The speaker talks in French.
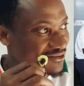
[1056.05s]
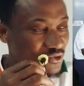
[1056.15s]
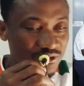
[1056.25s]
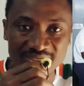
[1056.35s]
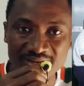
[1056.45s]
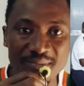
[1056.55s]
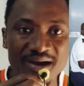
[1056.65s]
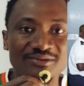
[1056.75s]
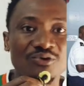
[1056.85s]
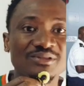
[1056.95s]
contre les,
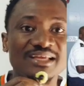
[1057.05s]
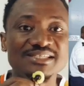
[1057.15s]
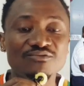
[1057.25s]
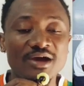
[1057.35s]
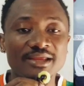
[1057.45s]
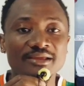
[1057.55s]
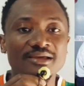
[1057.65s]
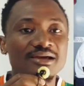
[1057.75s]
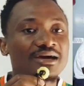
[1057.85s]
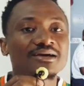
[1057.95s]
contre les Ivoiriens,
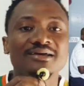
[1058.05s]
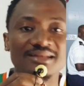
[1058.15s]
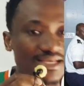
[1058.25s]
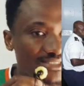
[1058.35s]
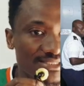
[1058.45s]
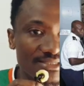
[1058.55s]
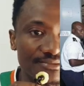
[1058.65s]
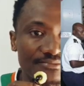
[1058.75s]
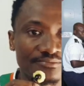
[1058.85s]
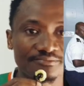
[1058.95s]
laissez ça.